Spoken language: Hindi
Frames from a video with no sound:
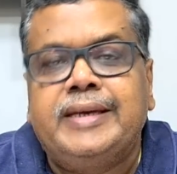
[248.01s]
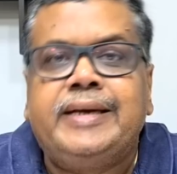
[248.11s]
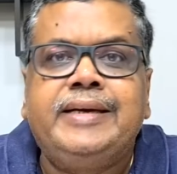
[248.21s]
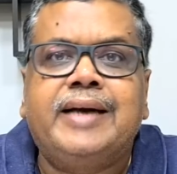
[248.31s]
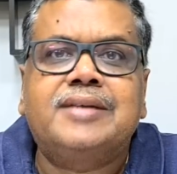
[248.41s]

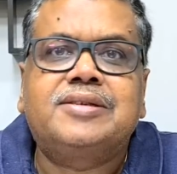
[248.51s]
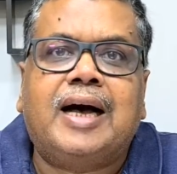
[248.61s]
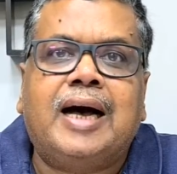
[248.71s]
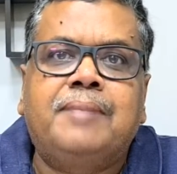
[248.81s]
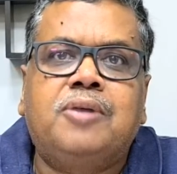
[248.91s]
हीना
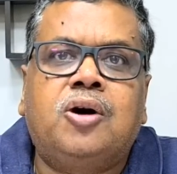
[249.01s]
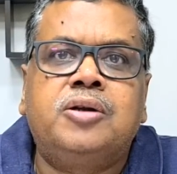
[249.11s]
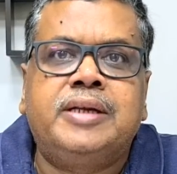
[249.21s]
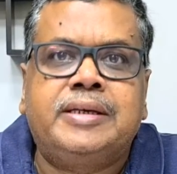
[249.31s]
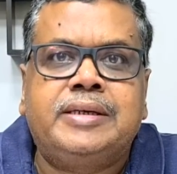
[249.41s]
साहब
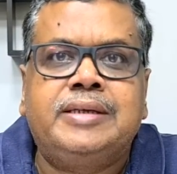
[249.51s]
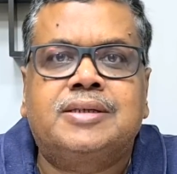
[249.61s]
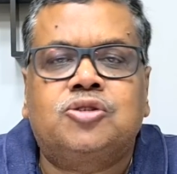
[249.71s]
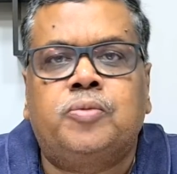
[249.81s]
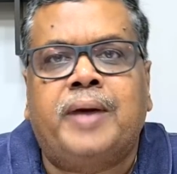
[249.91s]
और
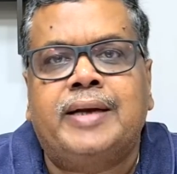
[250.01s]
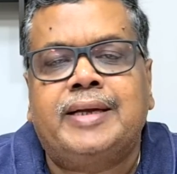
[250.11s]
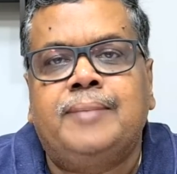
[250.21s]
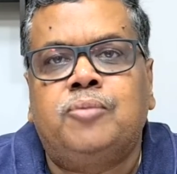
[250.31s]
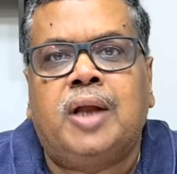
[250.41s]
नीतीश कुमार
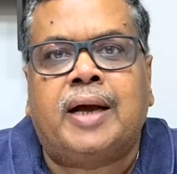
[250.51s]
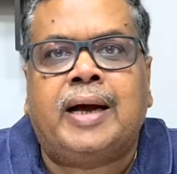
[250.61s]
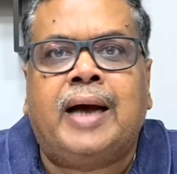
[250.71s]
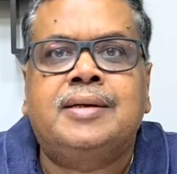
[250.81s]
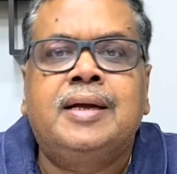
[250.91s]
की
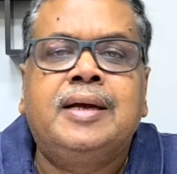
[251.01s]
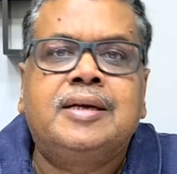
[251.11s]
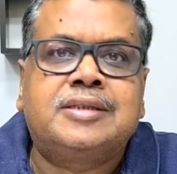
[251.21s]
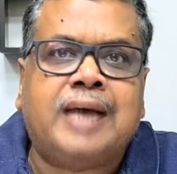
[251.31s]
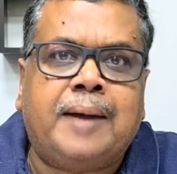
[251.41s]
मुलाकात
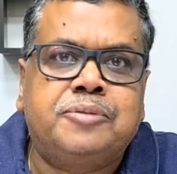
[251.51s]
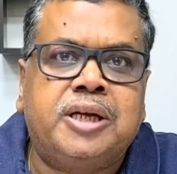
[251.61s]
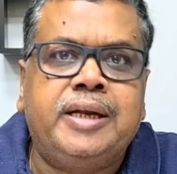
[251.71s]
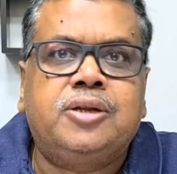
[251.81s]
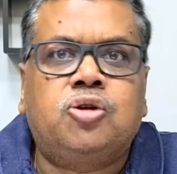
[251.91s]

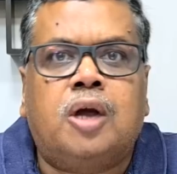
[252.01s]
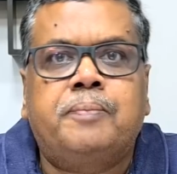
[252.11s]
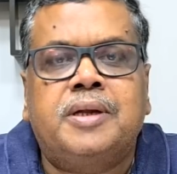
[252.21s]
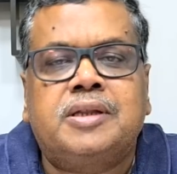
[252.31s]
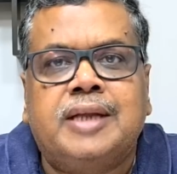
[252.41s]
सार्वजनिक तौर
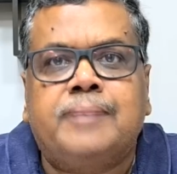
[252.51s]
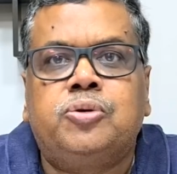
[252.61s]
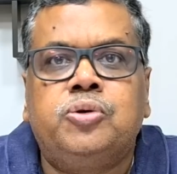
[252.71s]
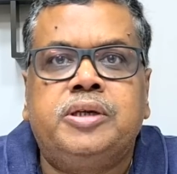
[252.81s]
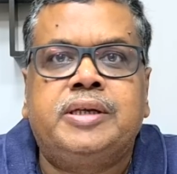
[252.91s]
पर तब
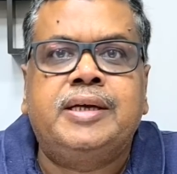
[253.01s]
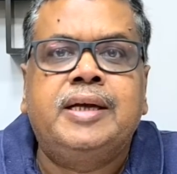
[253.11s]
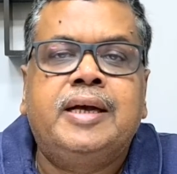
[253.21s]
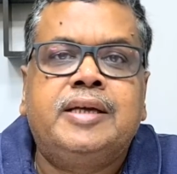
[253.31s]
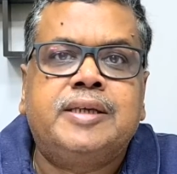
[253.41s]
हुई थी
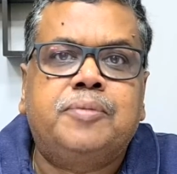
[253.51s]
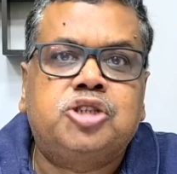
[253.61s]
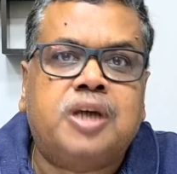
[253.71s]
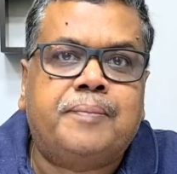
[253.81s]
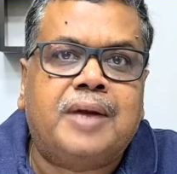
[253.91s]
जब
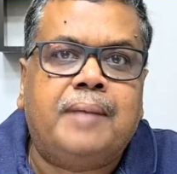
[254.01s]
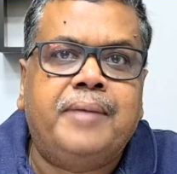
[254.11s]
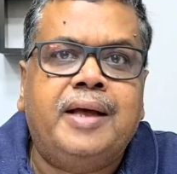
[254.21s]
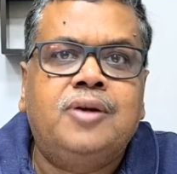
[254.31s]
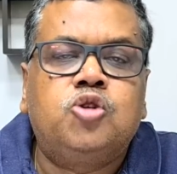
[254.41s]
छपरा
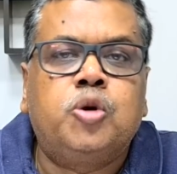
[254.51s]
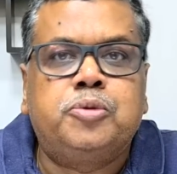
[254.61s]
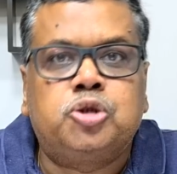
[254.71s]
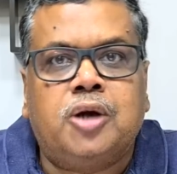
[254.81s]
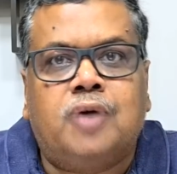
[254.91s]
में
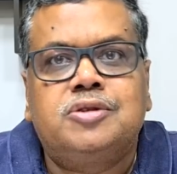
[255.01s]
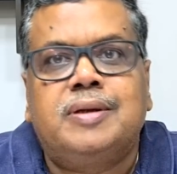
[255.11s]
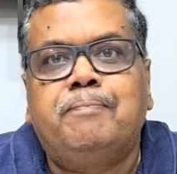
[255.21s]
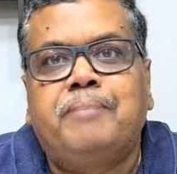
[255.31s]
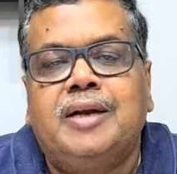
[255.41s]
उपचुनाव
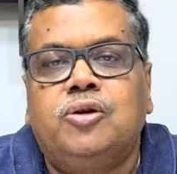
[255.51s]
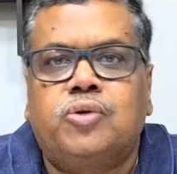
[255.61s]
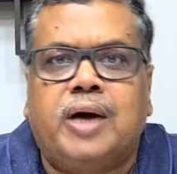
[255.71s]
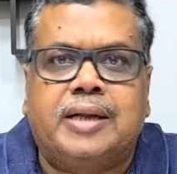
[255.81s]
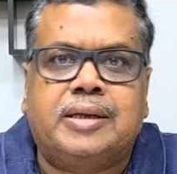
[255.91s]
संपन्न
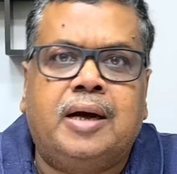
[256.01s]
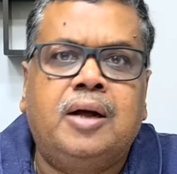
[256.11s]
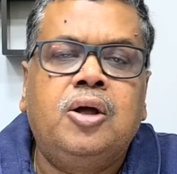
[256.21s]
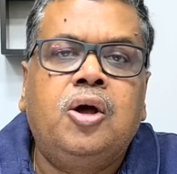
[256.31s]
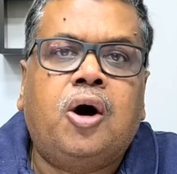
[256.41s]
हो रहा
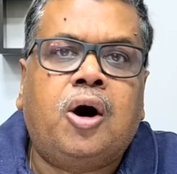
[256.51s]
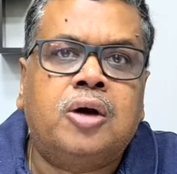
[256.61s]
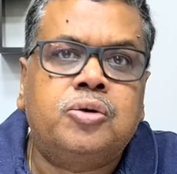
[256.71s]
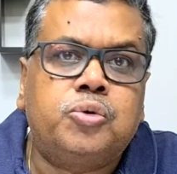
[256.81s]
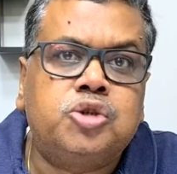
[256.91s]
था
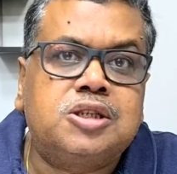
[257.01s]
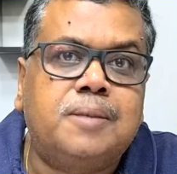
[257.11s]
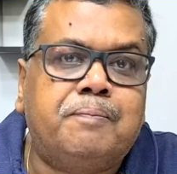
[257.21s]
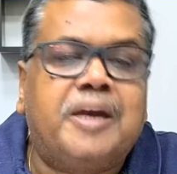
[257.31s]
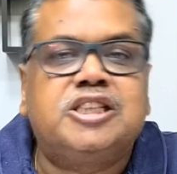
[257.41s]
और उस
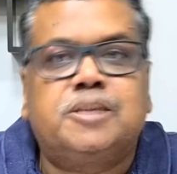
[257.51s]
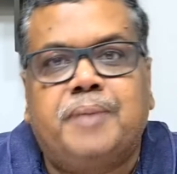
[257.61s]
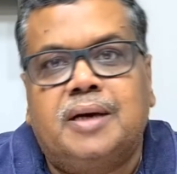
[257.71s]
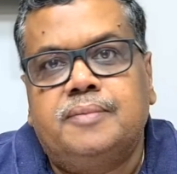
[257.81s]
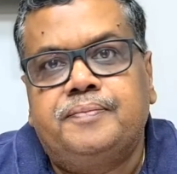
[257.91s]
मंच
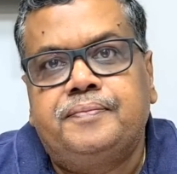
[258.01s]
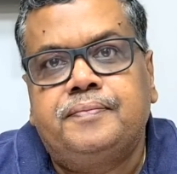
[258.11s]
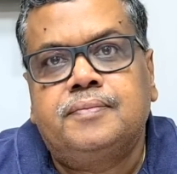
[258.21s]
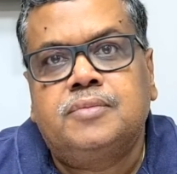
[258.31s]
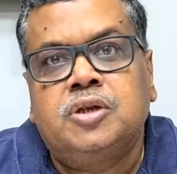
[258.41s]
पर
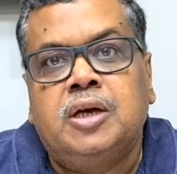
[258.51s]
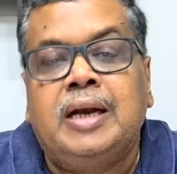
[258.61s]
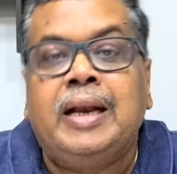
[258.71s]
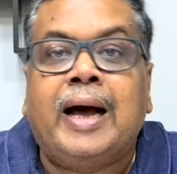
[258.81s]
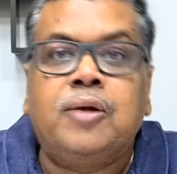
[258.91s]

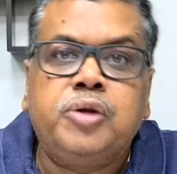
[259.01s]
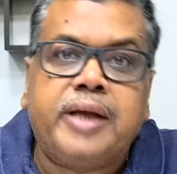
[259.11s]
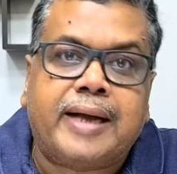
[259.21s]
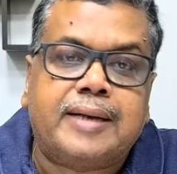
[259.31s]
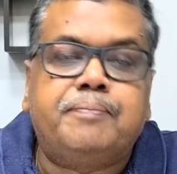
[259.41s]
लालू
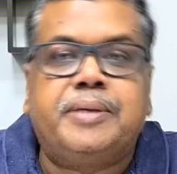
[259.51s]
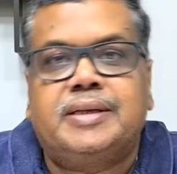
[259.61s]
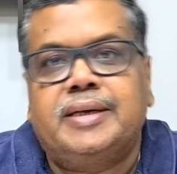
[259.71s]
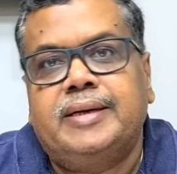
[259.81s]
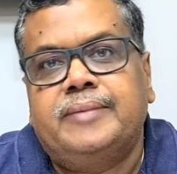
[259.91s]
यादव भी
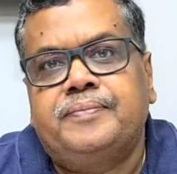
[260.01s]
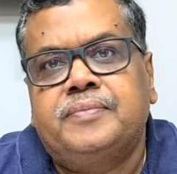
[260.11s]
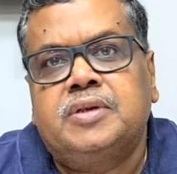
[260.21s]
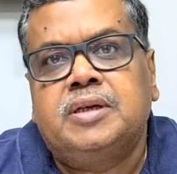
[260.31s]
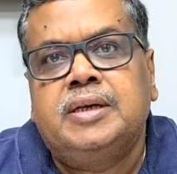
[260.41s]
थे
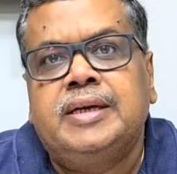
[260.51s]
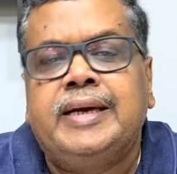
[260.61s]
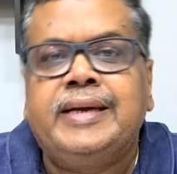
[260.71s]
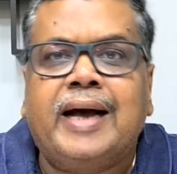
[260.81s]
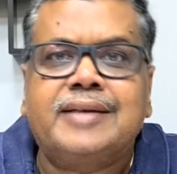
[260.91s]

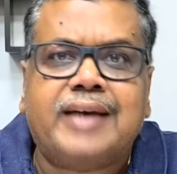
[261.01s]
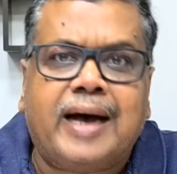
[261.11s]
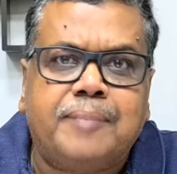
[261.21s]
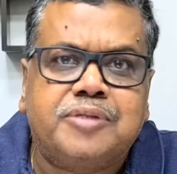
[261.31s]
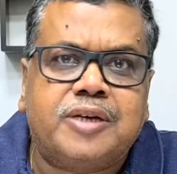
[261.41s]
हिना
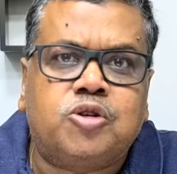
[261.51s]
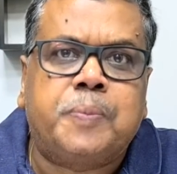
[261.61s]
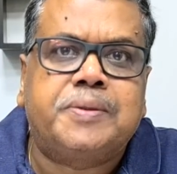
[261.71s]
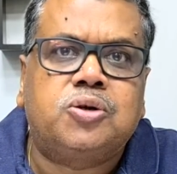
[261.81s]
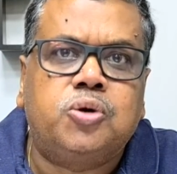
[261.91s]
साहब से
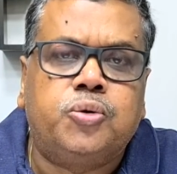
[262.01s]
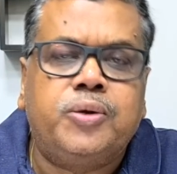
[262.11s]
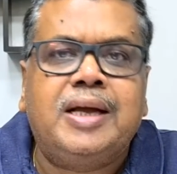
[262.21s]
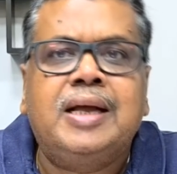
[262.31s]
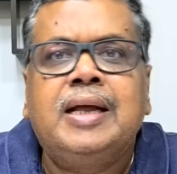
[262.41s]
गुफ्तगु
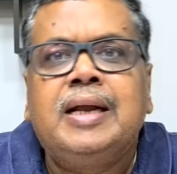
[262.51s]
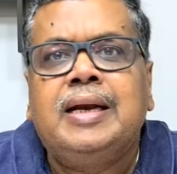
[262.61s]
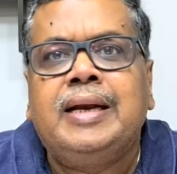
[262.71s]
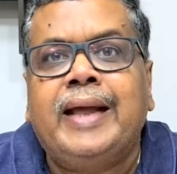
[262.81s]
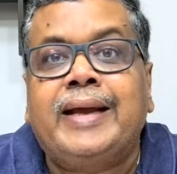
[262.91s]
हुई
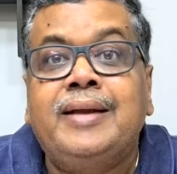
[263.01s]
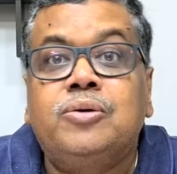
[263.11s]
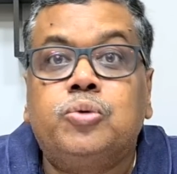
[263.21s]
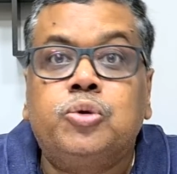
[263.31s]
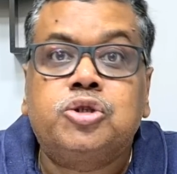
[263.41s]
लेकिन
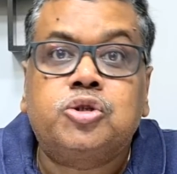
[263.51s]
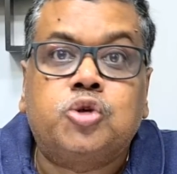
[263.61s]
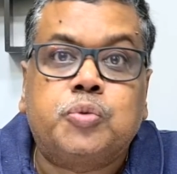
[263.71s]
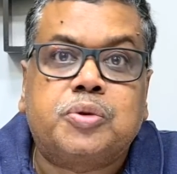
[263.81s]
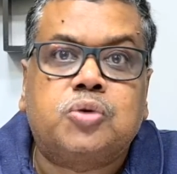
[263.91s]
उस
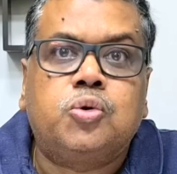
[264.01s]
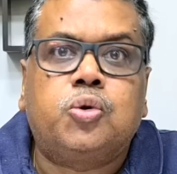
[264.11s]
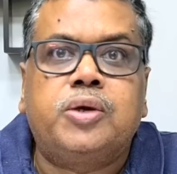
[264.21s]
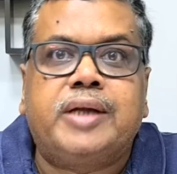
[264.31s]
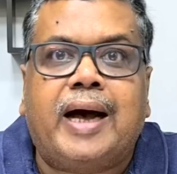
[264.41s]
गुफ्तगु
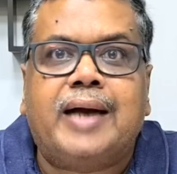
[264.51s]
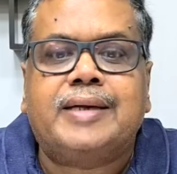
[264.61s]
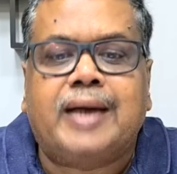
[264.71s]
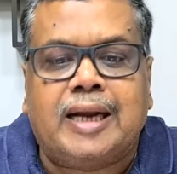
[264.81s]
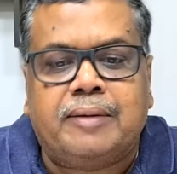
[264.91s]
को
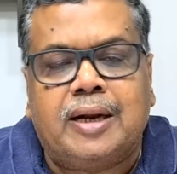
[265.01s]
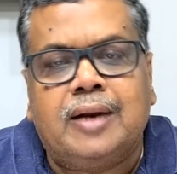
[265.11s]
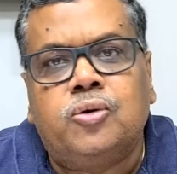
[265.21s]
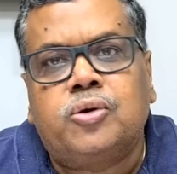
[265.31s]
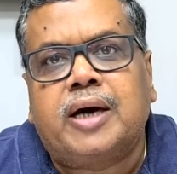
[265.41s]
याद करने
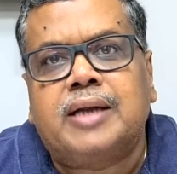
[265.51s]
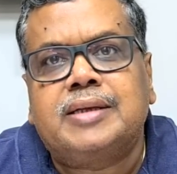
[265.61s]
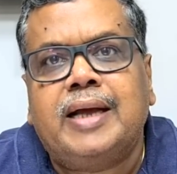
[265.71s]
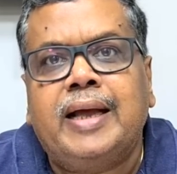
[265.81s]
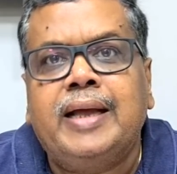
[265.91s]
वाले लोग
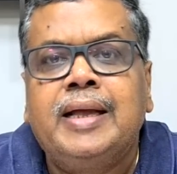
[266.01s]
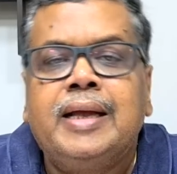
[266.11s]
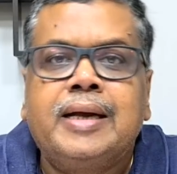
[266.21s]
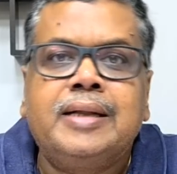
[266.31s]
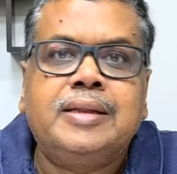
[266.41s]
कहते हैं
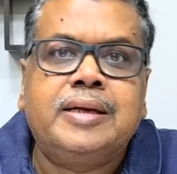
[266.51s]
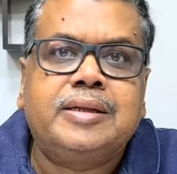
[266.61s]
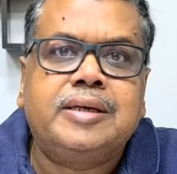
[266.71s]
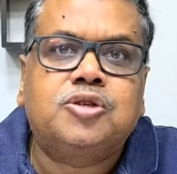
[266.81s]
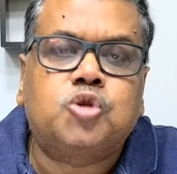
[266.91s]
कि
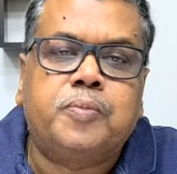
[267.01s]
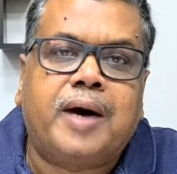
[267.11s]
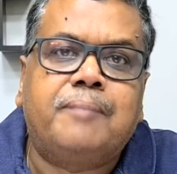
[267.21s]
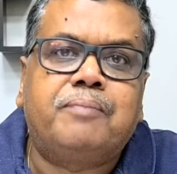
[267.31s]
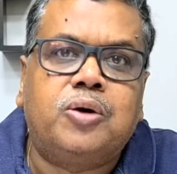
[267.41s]
नीतीश
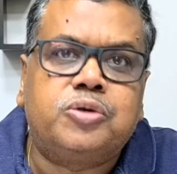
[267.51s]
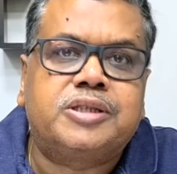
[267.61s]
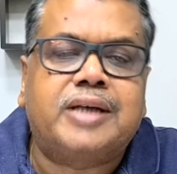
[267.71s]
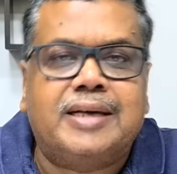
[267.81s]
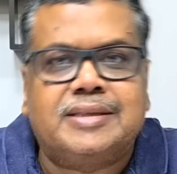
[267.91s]
कुमार बहुत
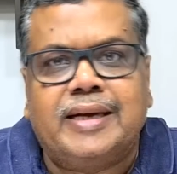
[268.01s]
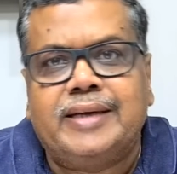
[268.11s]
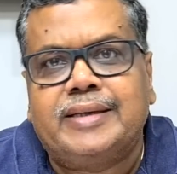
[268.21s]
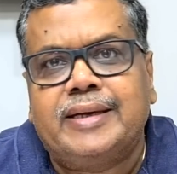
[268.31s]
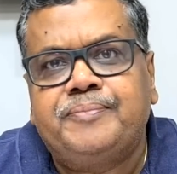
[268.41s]
सहज
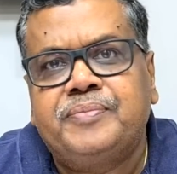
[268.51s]
नहीं थे